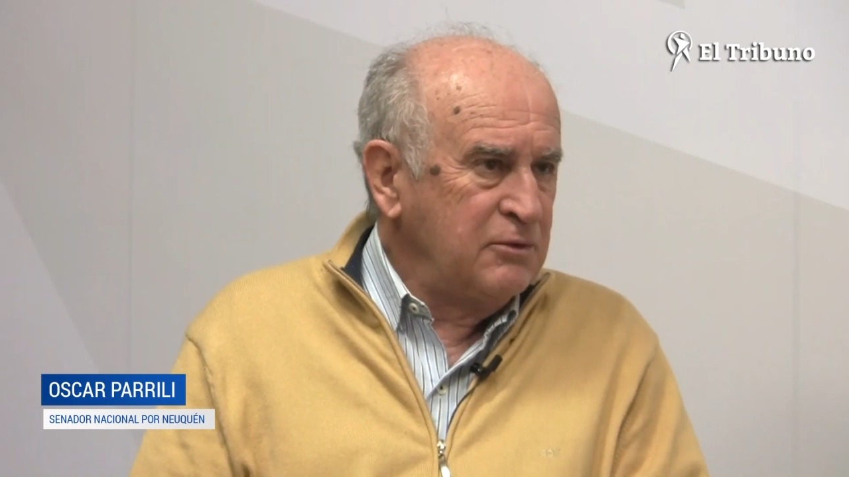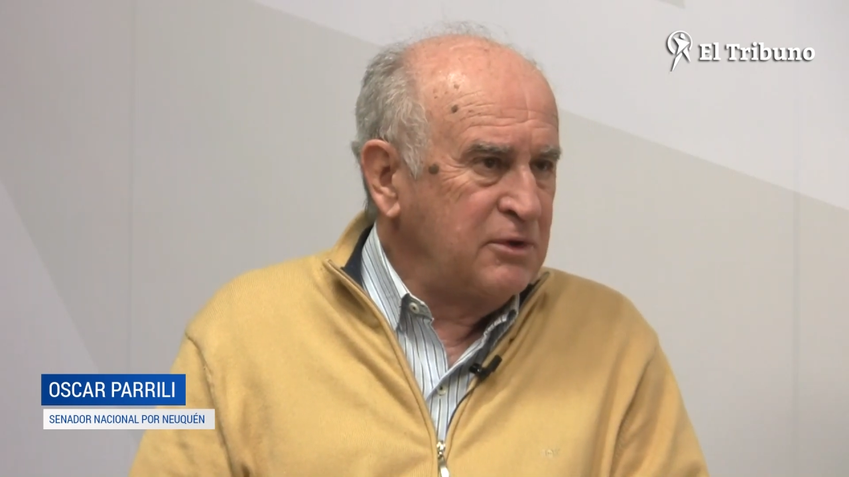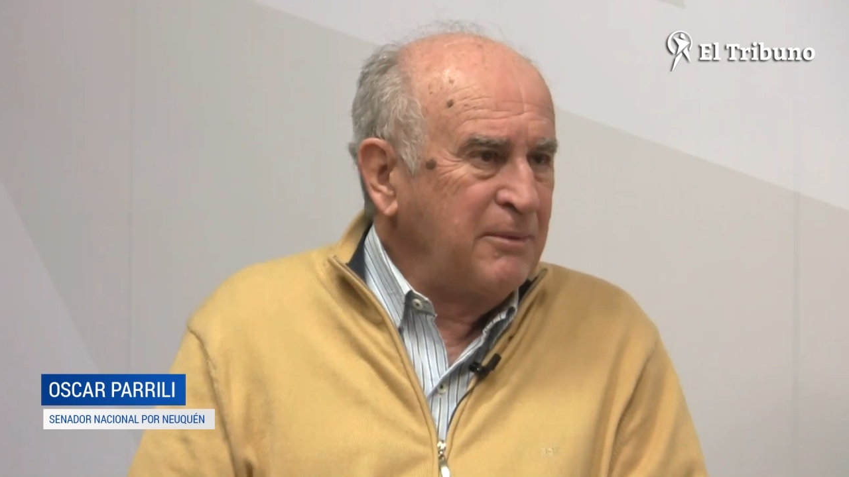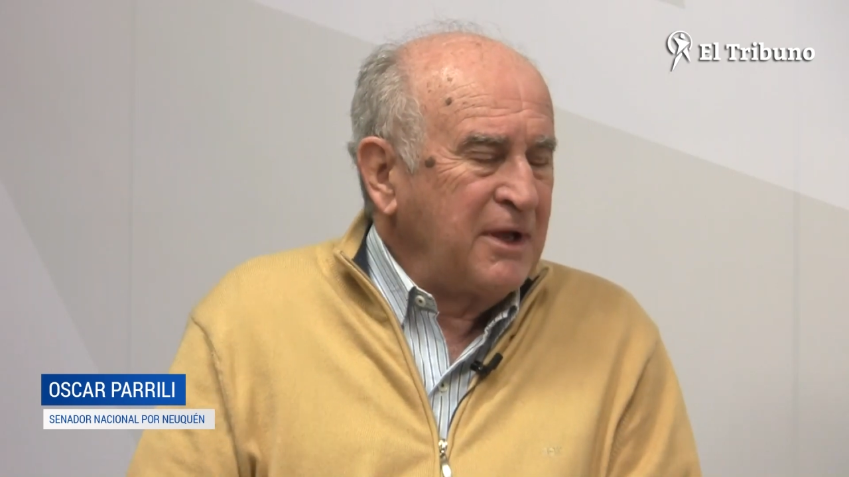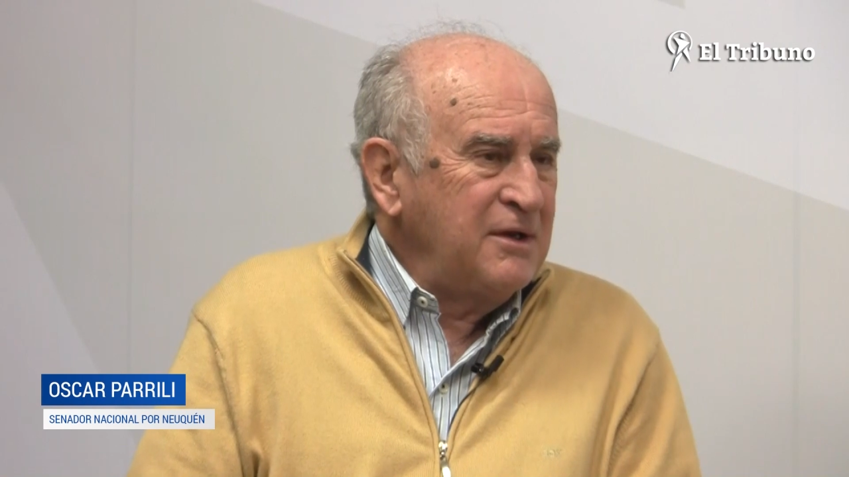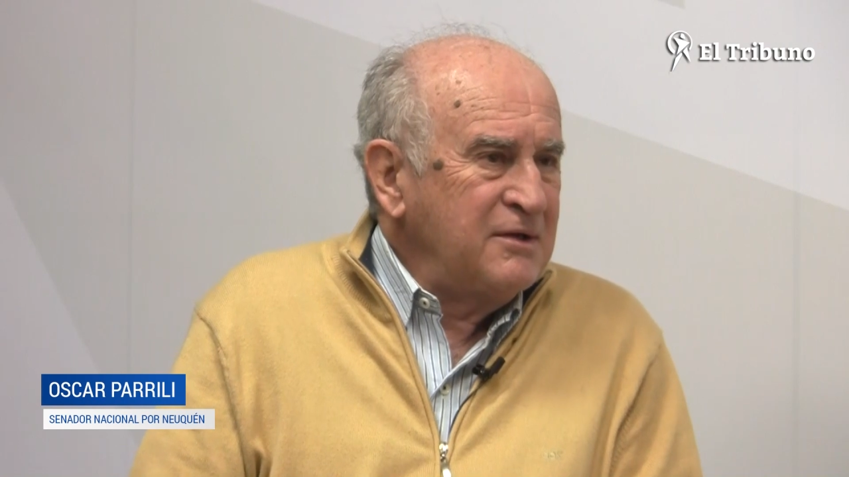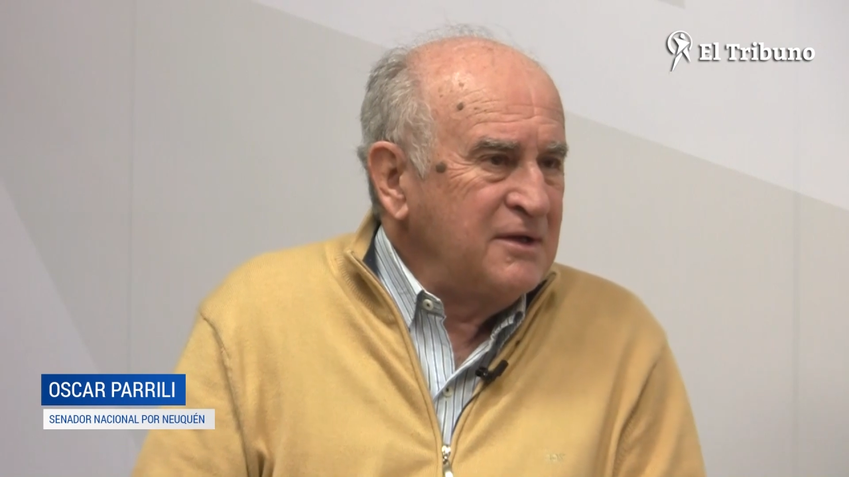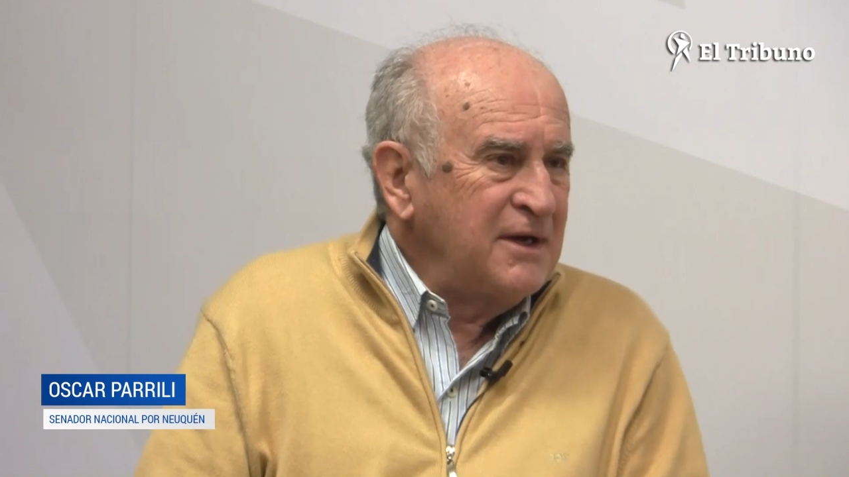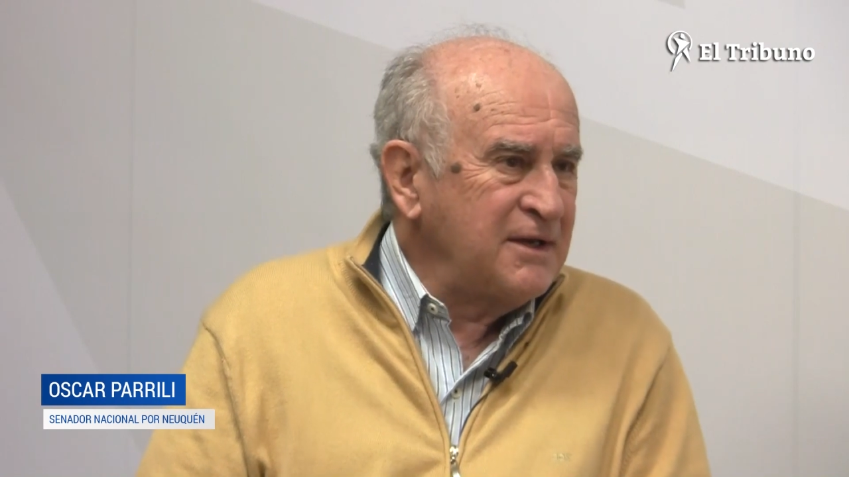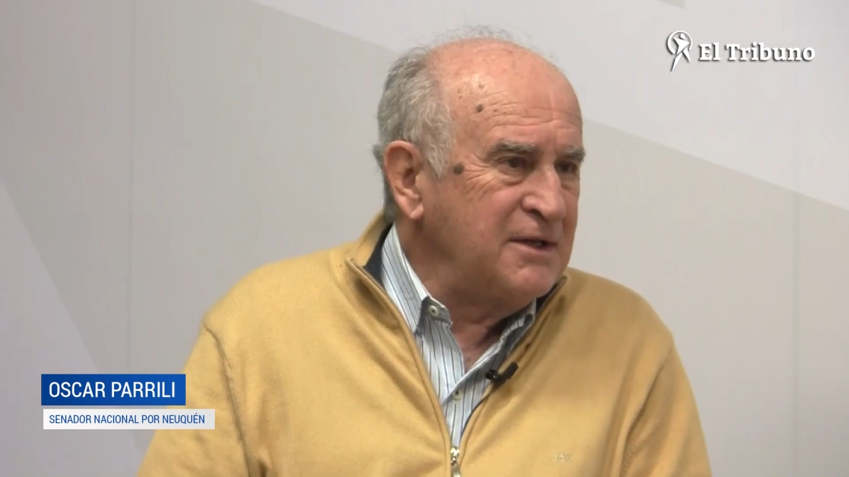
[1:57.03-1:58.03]
Usted
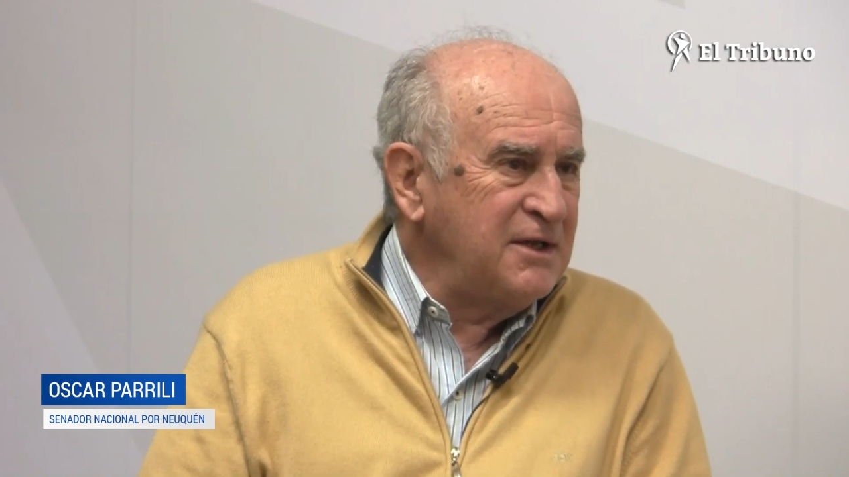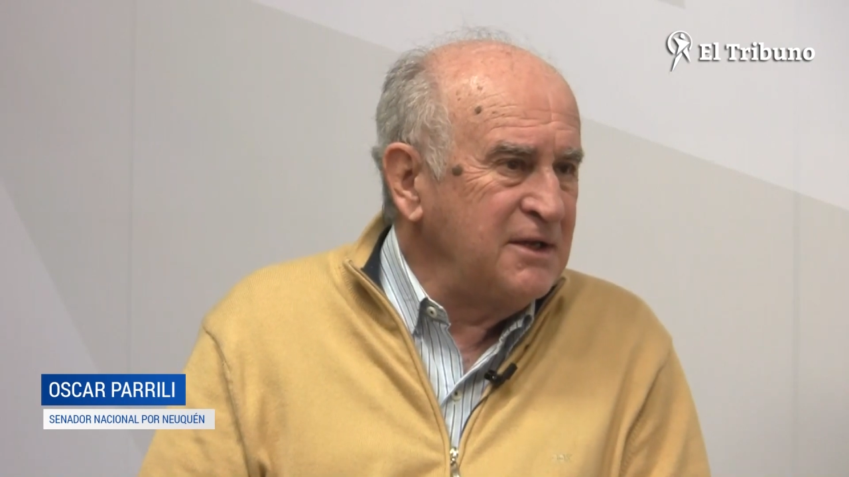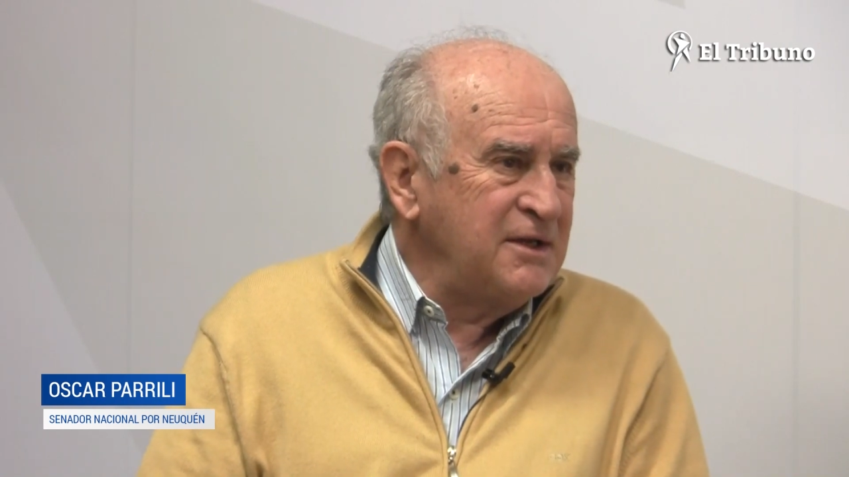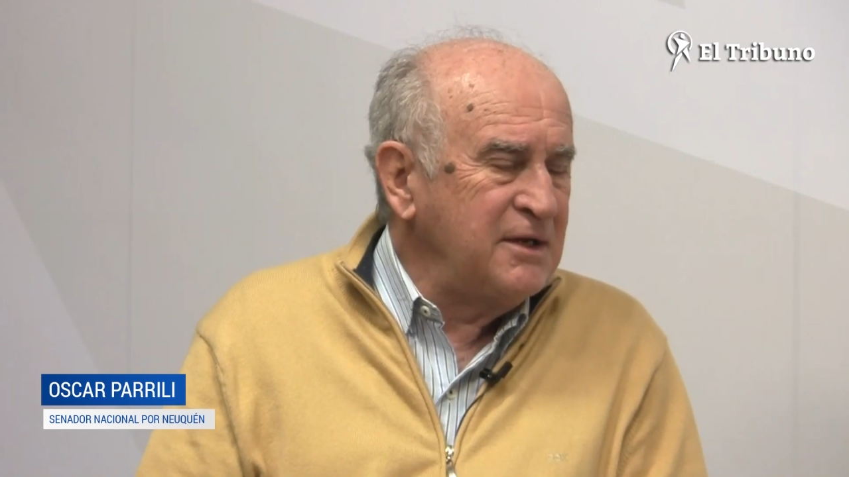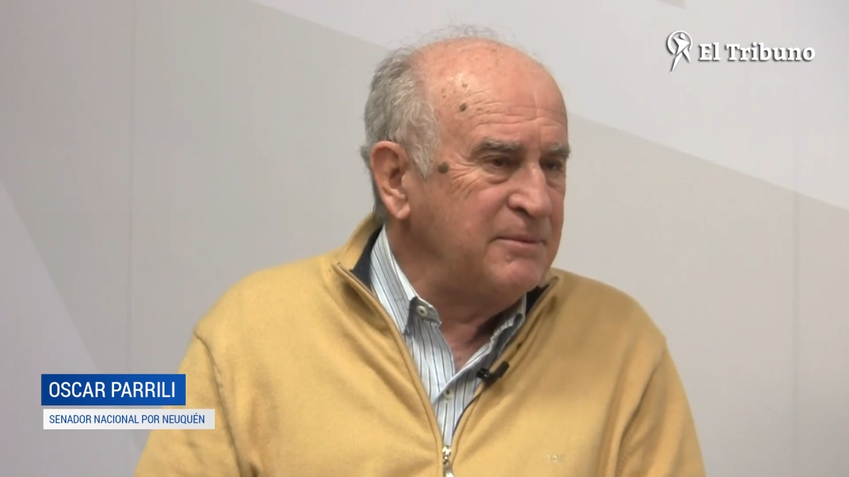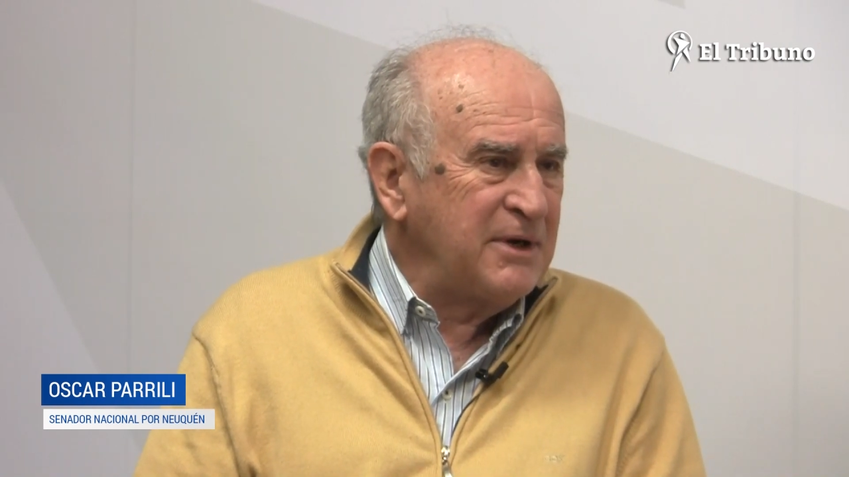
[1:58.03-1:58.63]
imagínese, la Argentina tiene que